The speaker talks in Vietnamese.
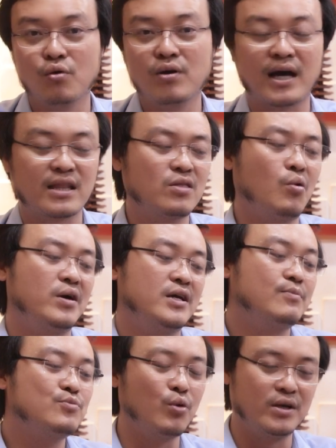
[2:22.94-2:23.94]
là tuổi
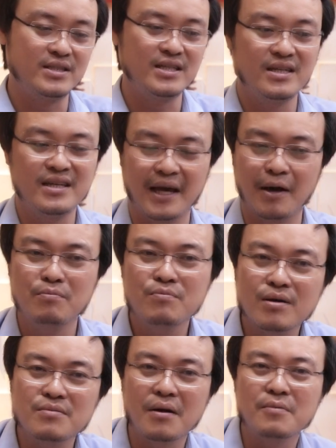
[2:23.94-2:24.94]
ông tuổi gì để
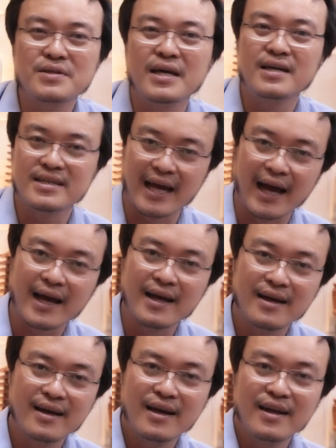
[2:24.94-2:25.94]
ông xây được nhà.
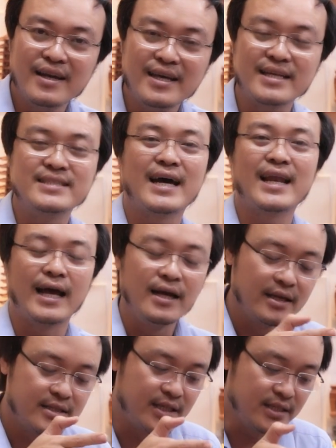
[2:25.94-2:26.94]
Nên thành ra là
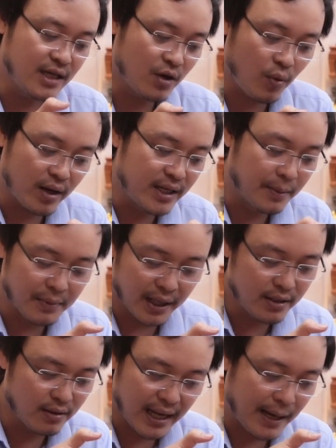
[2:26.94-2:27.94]
chính cái quan điểm
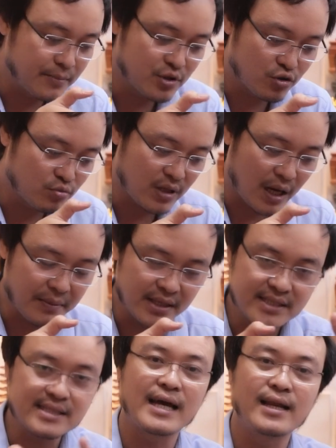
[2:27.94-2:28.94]
đấy nó làm cho chúng ta bị
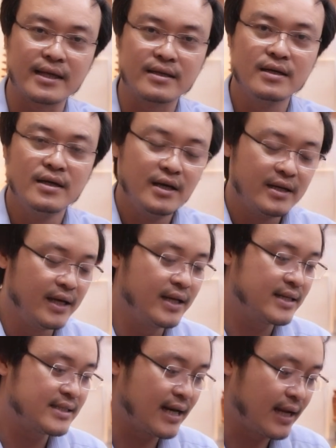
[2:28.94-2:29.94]
sai lệch. Nên
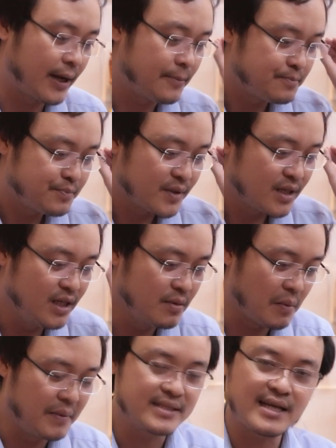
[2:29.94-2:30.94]
thành ra là khi
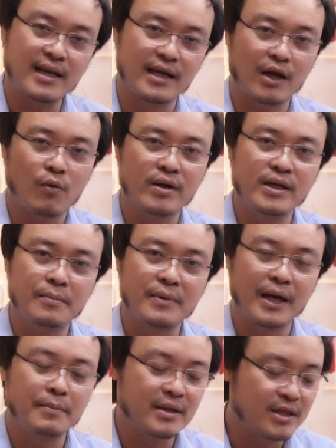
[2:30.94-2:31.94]
mà bị sai lệch cái quan điểm
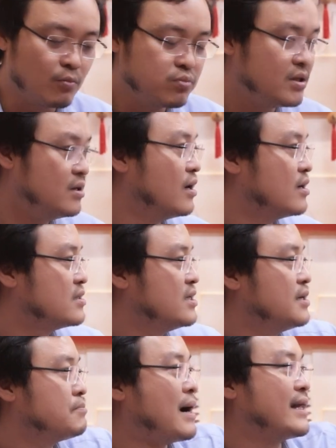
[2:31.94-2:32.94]
này mà thông thường
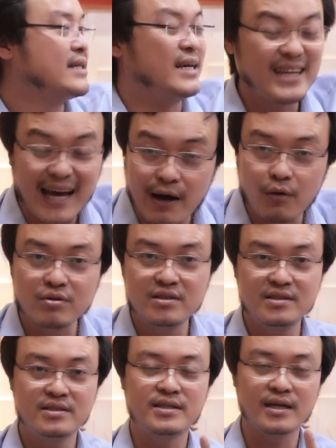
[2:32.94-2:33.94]
thì bạn thế nào
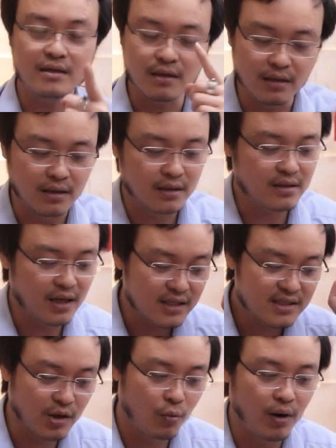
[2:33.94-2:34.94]
chết ở, tức là
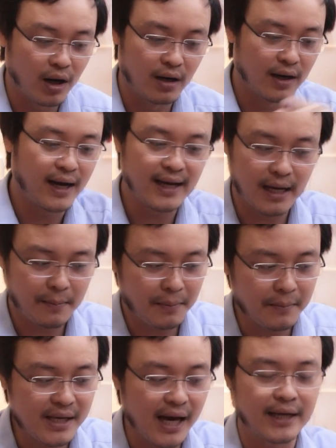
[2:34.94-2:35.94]
xấu ở hay là
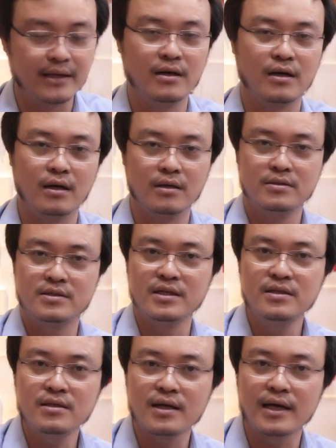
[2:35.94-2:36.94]
bị ảnh hưởng ở
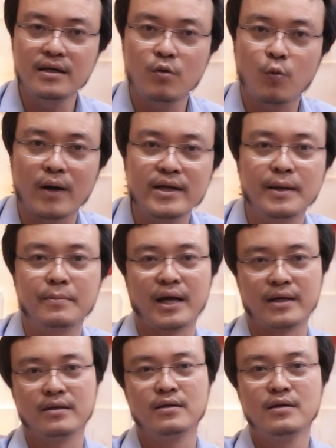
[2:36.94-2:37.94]
chính cái quan điểm này,